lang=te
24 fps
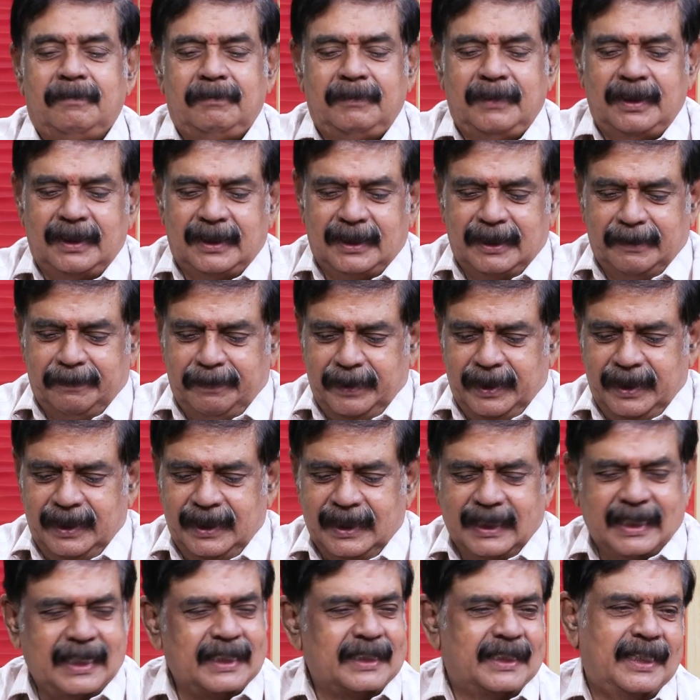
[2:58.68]
మీరు చెప్పారు
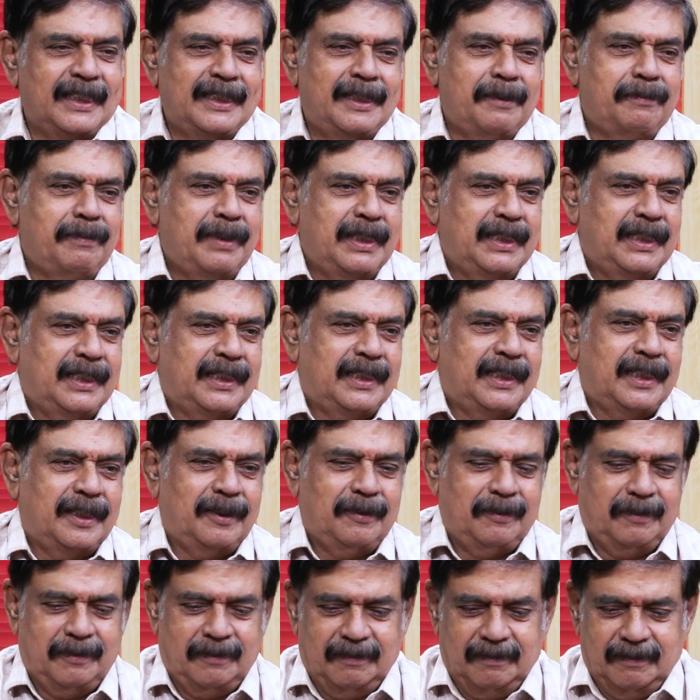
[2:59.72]
ఇందాక అష్టాచమ్మ చేశాను